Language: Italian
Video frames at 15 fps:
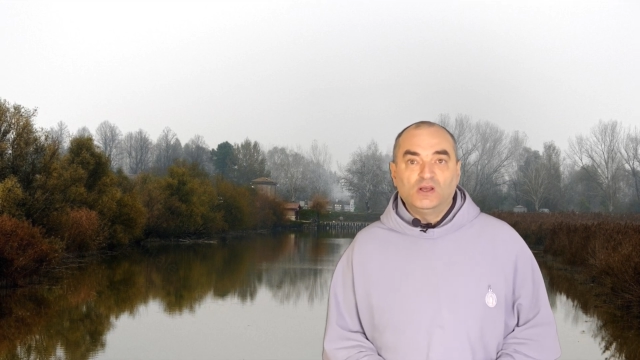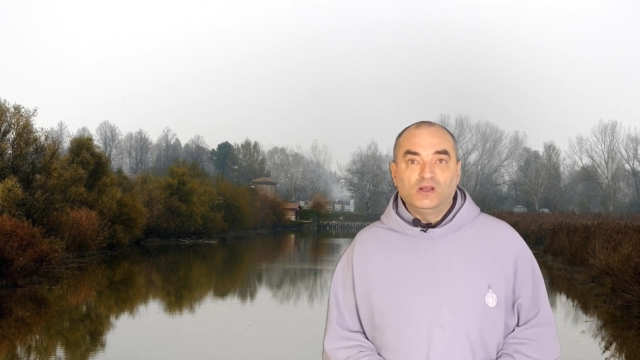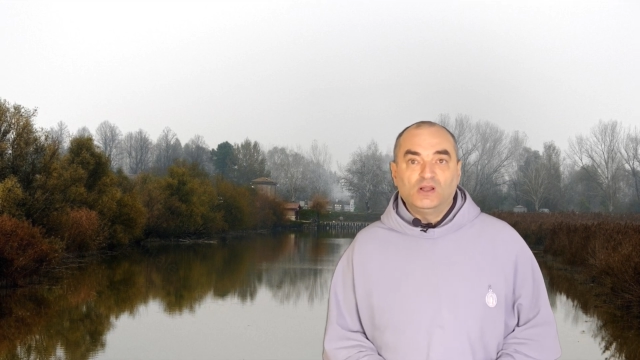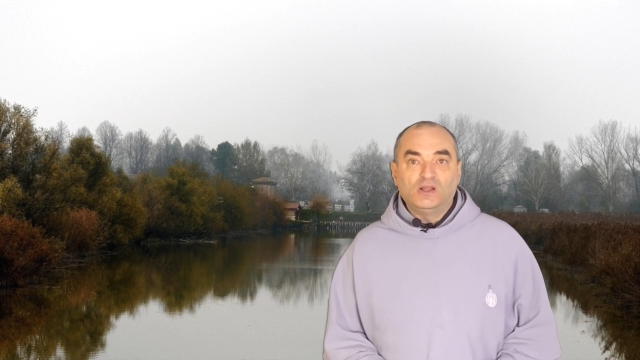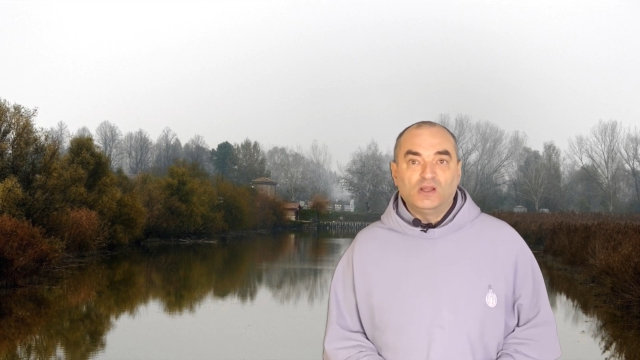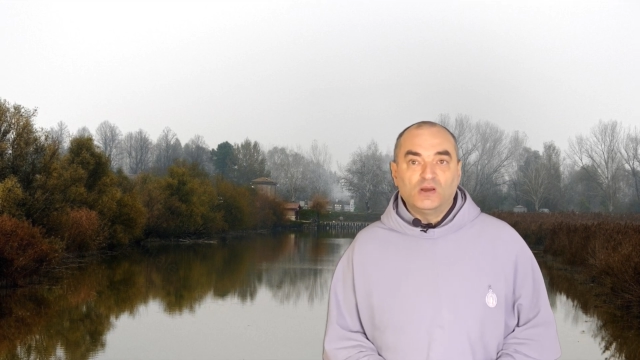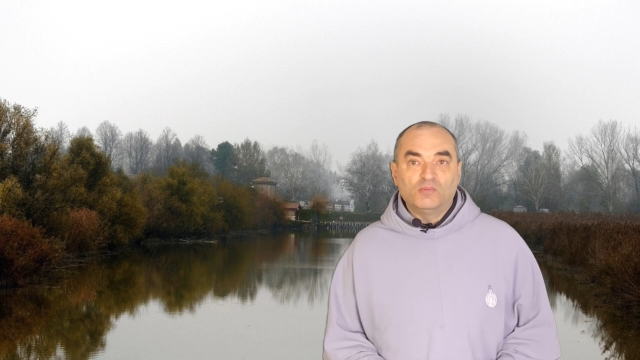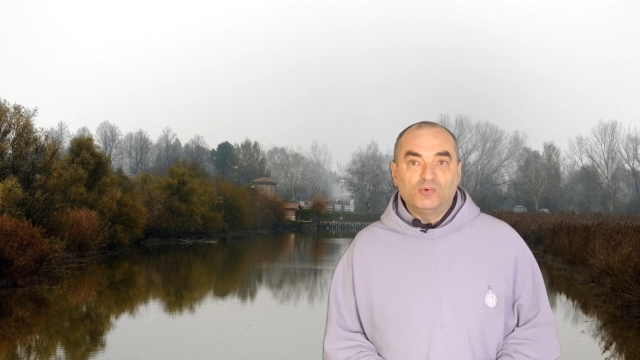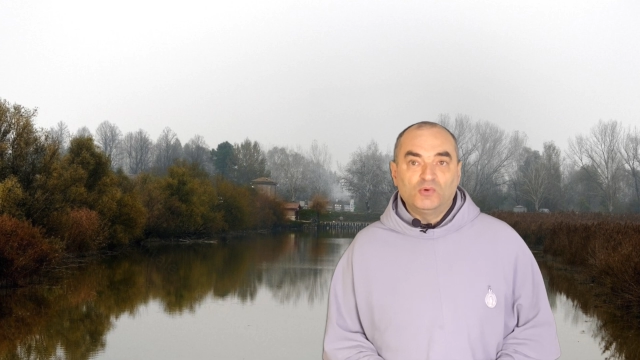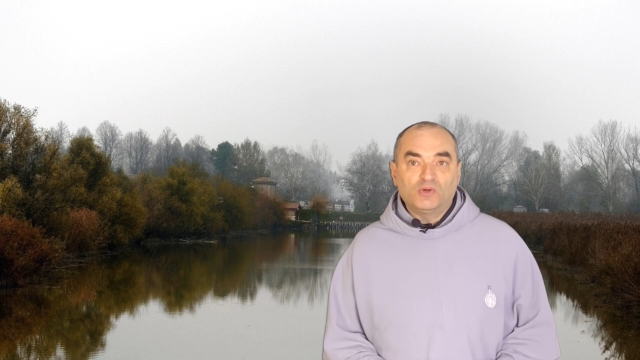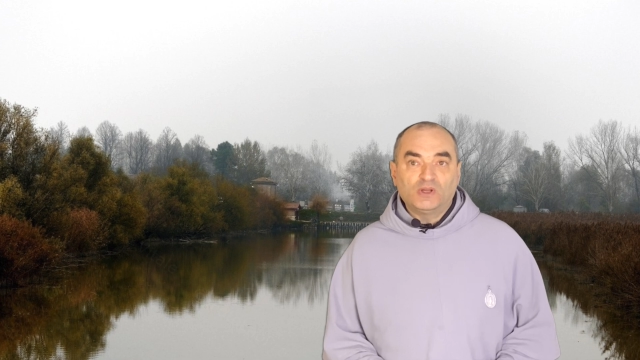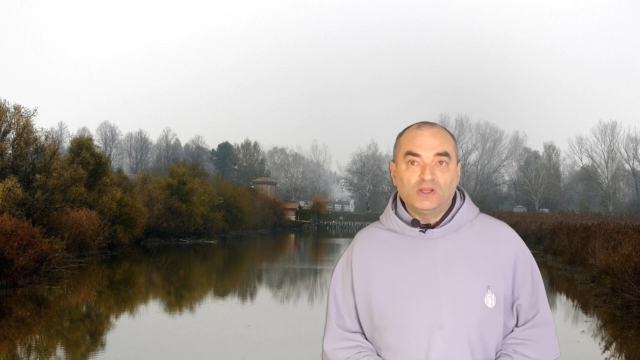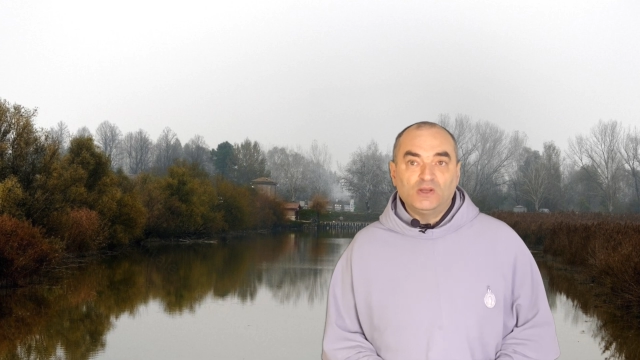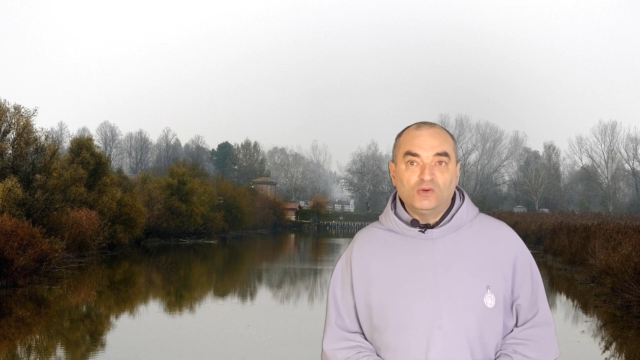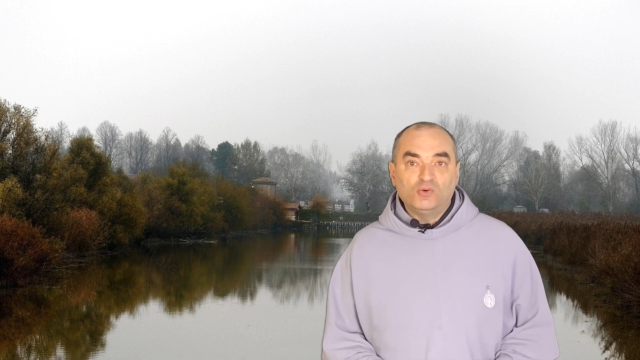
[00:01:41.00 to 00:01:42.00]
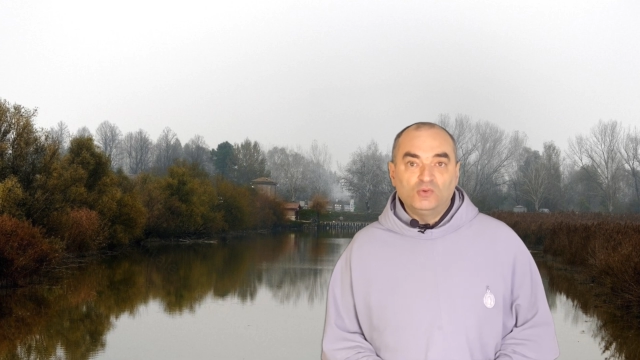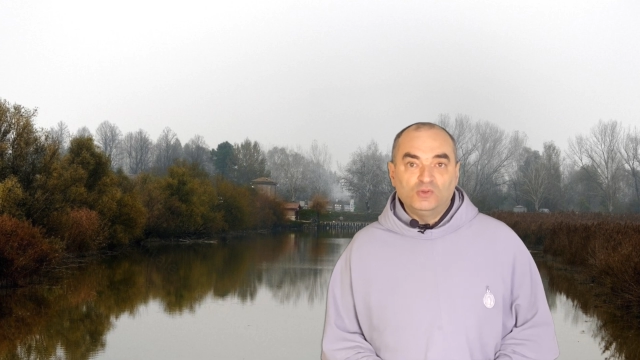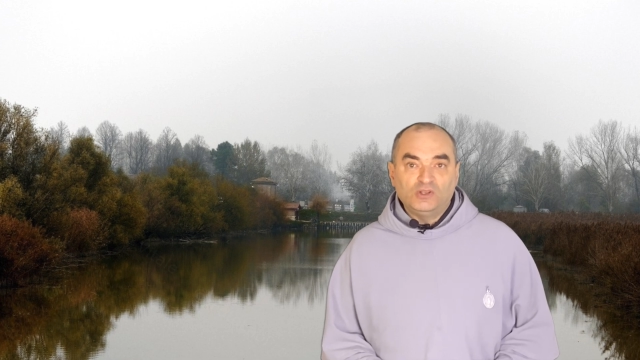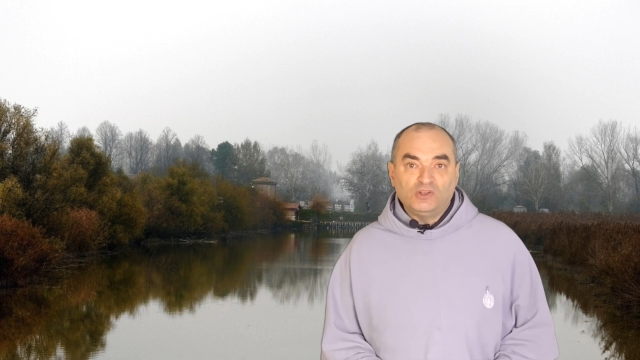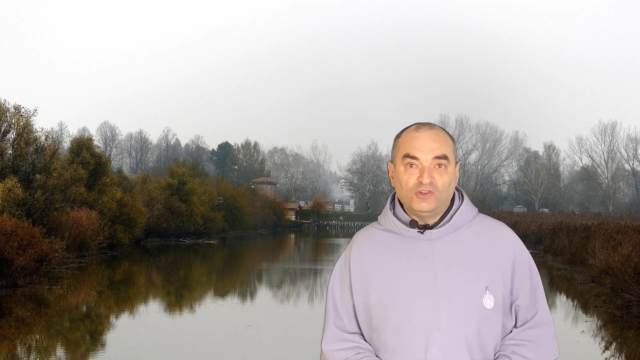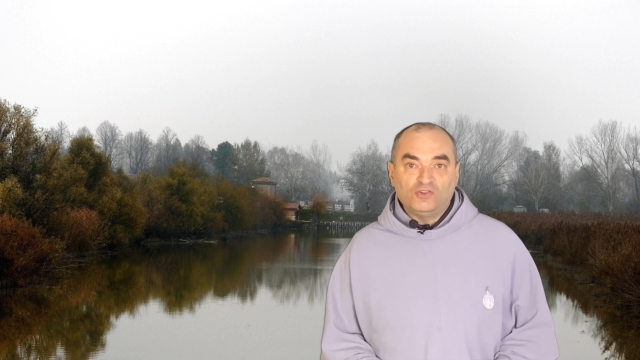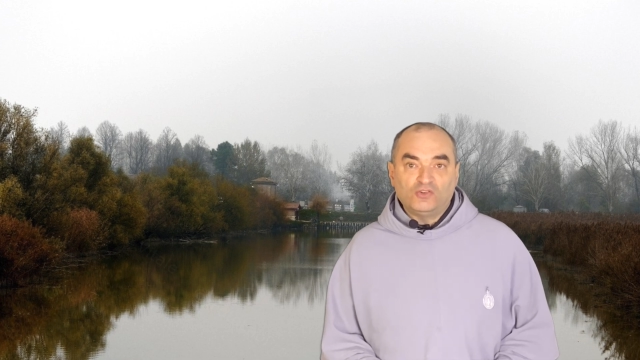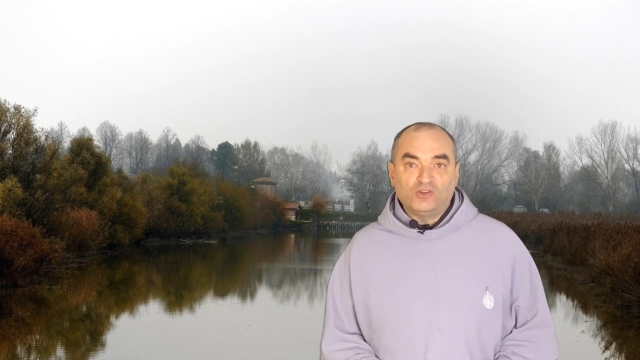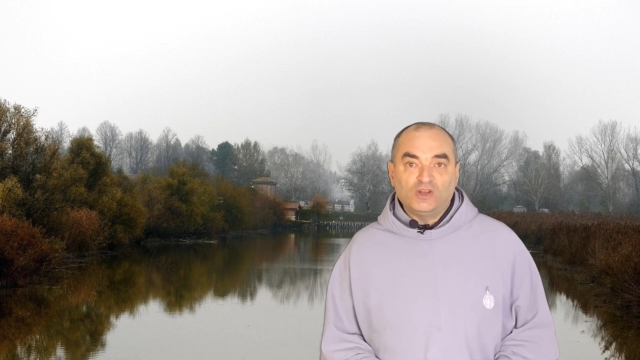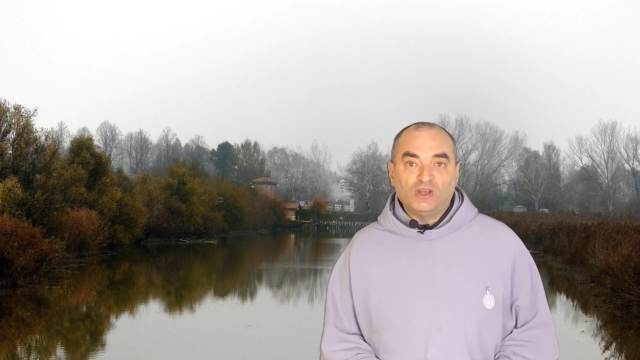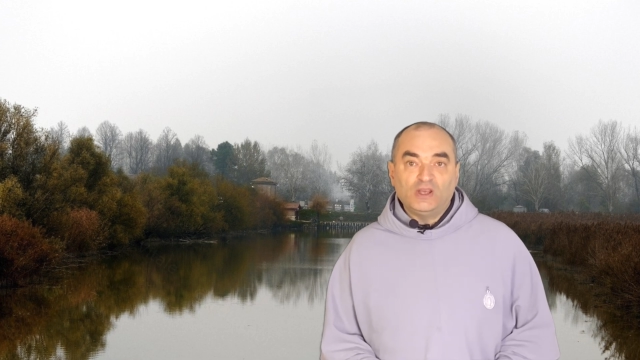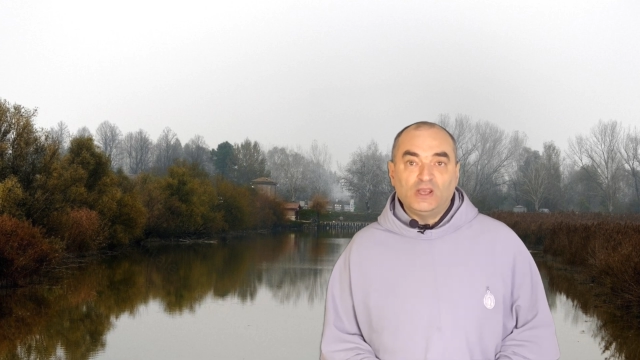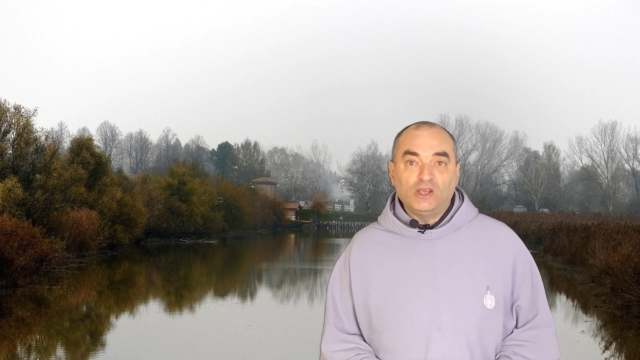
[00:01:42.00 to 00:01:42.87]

L'amore unisce